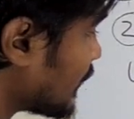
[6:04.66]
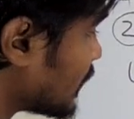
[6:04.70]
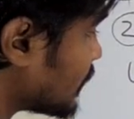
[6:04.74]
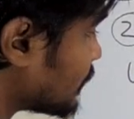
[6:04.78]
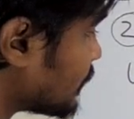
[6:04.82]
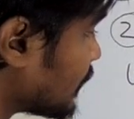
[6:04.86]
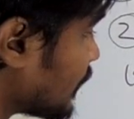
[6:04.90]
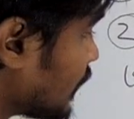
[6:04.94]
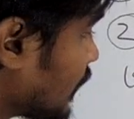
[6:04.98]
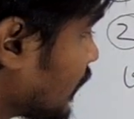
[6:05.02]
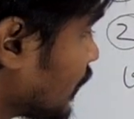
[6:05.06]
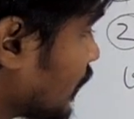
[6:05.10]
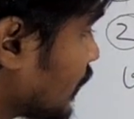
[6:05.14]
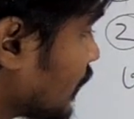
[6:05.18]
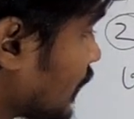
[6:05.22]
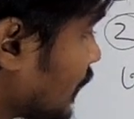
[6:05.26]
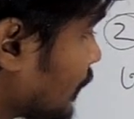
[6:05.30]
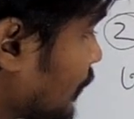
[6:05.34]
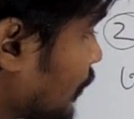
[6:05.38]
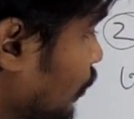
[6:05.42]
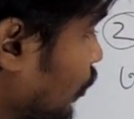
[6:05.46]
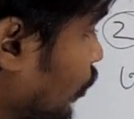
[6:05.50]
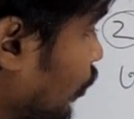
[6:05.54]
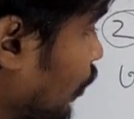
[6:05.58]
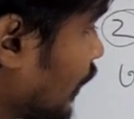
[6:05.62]
আসবে তার
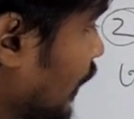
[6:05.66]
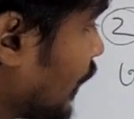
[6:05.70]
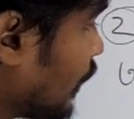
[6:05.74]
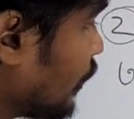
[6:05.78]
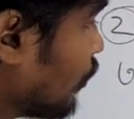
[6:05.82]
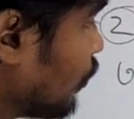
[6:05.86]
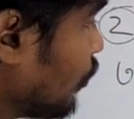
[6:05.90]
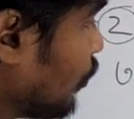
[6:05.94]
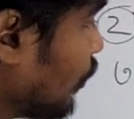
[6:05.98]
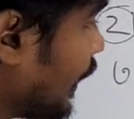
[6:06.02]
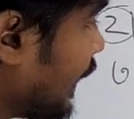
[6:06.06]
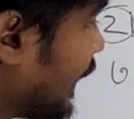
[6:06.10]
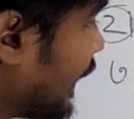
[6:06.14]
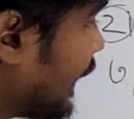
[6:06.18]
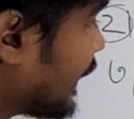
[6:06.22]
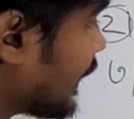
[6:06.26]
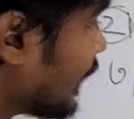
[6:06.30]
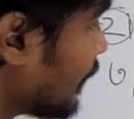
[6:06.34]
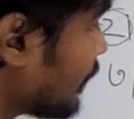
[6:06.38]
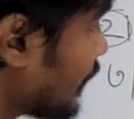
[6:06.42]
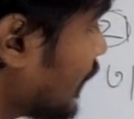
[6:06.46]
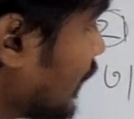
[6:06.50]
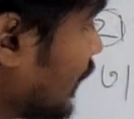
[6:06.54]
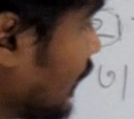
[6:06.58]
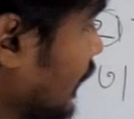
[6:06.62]
মানে অনেকগুলো এইটা
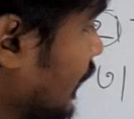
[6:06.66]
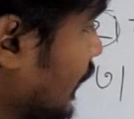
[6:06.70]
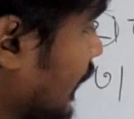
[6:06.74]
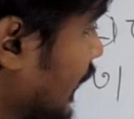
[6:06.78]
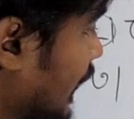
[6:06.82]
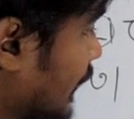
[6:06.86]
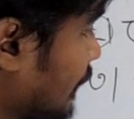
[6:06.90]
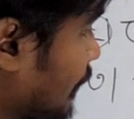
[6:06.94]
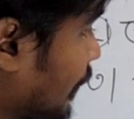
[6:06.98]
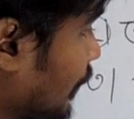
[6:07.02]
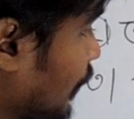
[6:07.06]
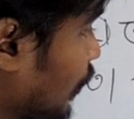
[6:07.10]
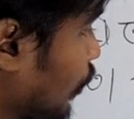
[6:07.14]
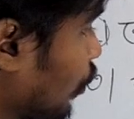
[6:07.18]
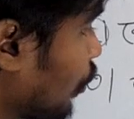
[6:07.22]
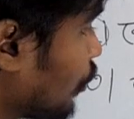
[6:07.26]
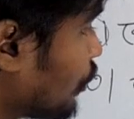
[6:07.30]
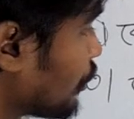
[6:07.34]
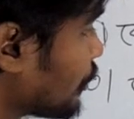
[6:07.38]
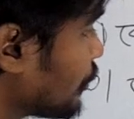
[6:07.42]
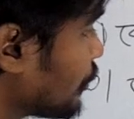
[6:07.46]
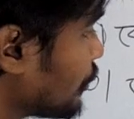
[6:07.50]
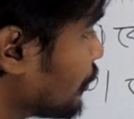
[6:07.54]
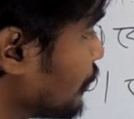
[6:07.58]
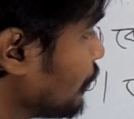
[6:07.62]
আমরা এভাবে
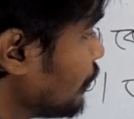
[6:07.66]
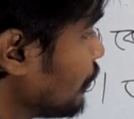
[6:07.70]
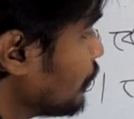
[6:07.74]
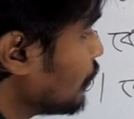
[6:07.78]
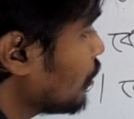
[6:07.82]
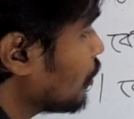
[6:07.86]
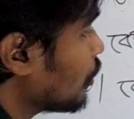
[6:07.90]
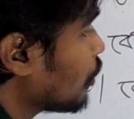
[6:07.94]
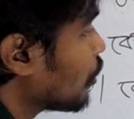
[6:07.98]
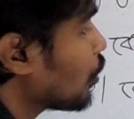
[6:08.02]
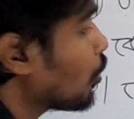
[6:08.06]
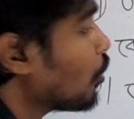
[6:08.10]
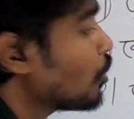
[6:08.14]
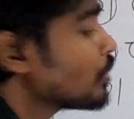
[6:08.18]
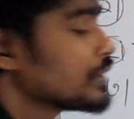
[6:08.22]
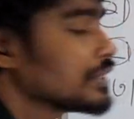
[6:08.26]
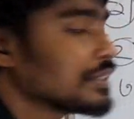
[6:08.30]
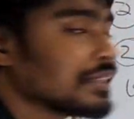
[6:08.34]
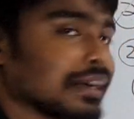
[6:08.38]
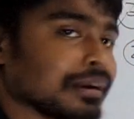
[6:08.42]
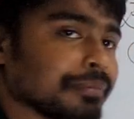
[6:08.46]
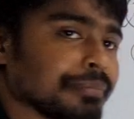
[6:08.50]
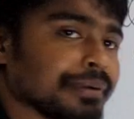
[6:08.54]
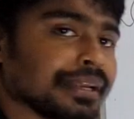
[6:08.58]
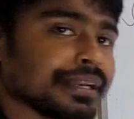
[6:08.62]
কন্টিনিউ করতে
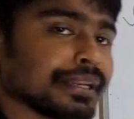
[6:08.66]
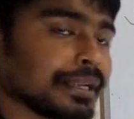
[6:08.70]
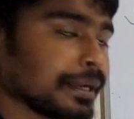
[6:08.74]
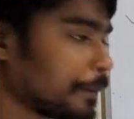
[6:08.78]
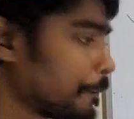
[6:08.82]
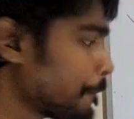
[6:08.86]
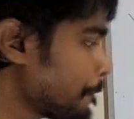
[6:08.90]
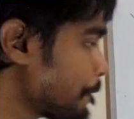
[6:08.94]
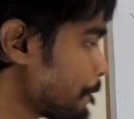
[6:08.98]
থাকবে এটা